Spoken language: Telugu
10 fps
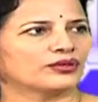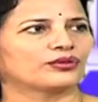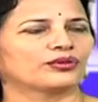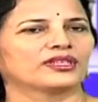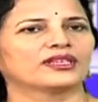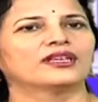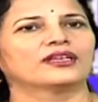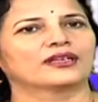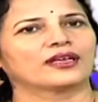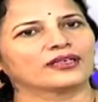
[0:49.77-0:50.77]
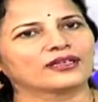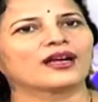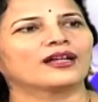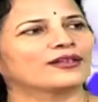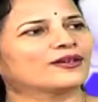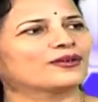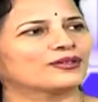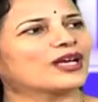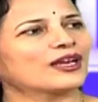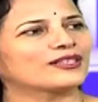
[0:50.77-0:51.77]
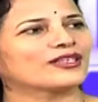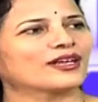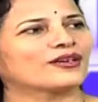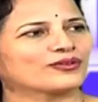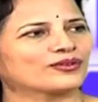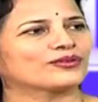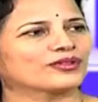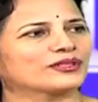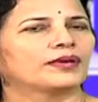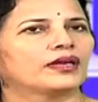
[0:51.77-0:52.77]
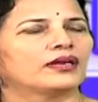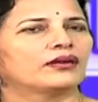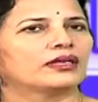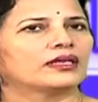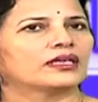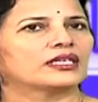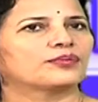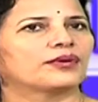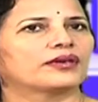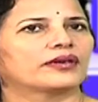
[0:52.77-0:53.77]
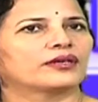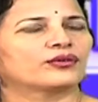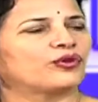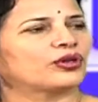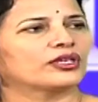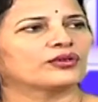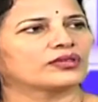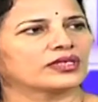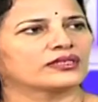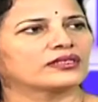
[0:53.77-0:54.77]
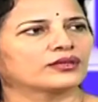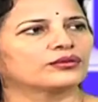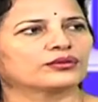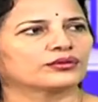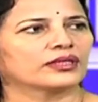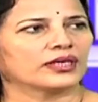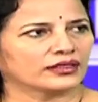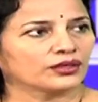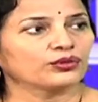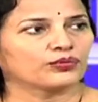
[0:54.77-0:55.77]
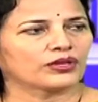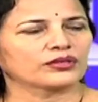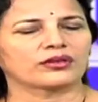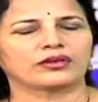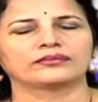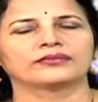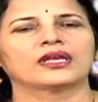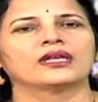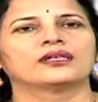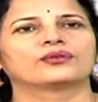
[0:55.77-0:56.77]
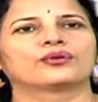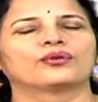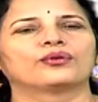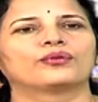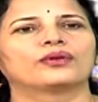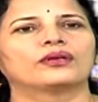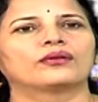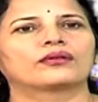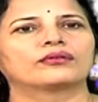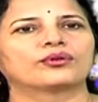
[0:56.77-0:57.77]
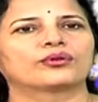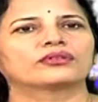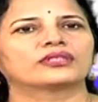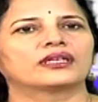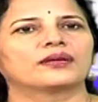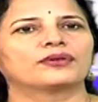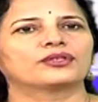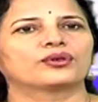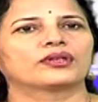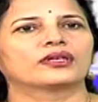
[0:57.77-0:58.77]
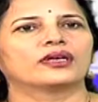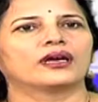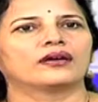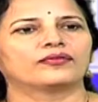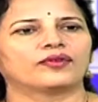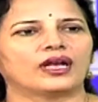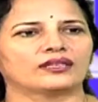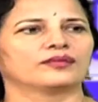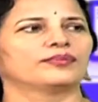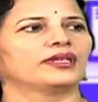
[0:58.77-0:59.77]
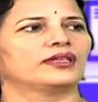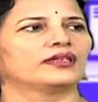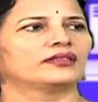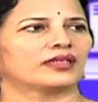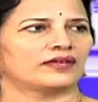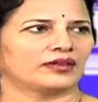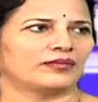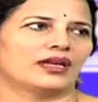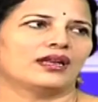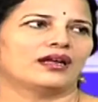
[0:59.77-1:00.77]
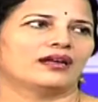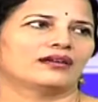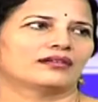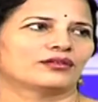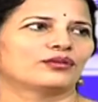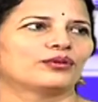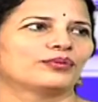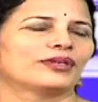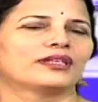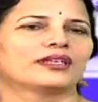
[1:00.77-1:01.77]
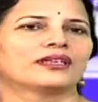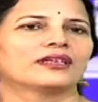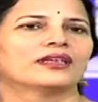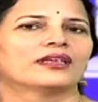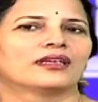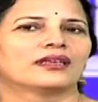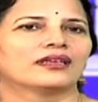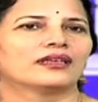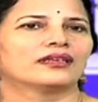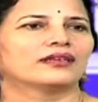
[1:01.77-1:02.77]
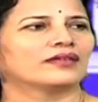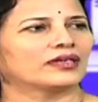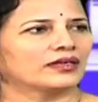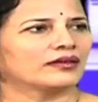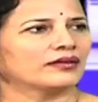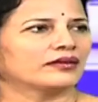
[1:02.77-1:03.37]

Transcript: జరుగుతుంది కానీ ఇంకా దీంట్లో చాలా చేయాలి అవసరం ఉంది పిల్లల్లో అంటే రెస్పెక్ట్ రేటు ఫార్టీ టు సిక్స్టీ ఉంటుంది అంటే న్యూ బార్న్స్లో సో వీళ్ళు కొంచెం ఒక్కొక్కసారి ఎపిసోడిక్గా ఫాస్ట్ బ్రీదింగ్ తర్వాత మళ్ళీ స్లో బ్రీదింగ్ ఇవన్నీ